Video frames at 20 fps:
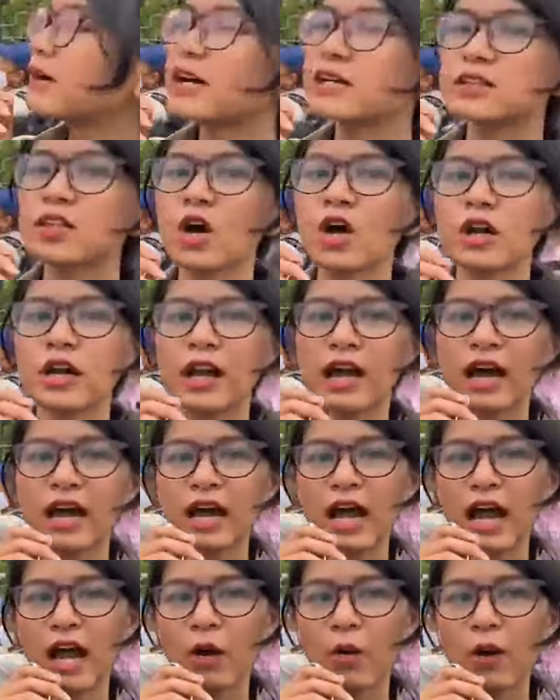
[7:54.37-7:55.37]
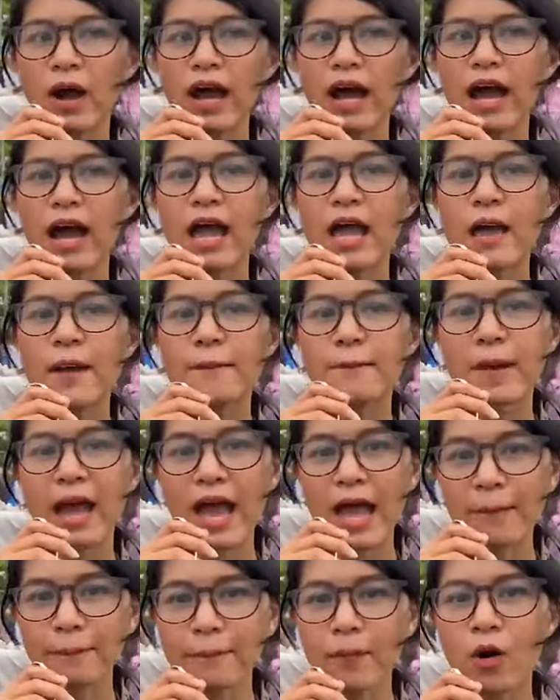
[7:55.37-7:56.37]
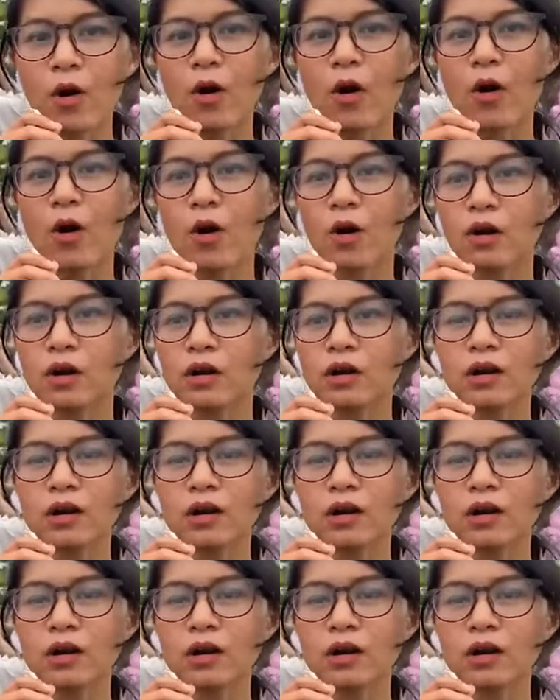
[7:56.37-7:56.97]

หมายเบื้องต้นนะคะว่า8 โมง